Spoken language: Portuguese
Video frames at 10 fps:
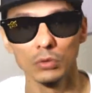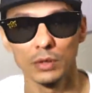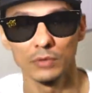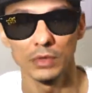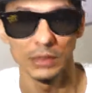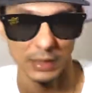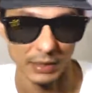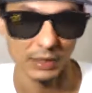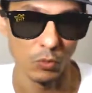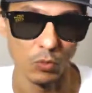Se você quiser
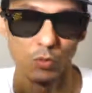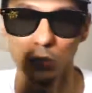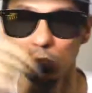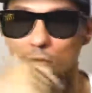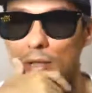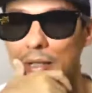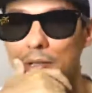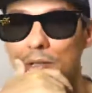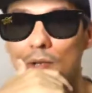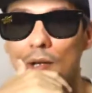acessar algum conteúdo verdadeiro,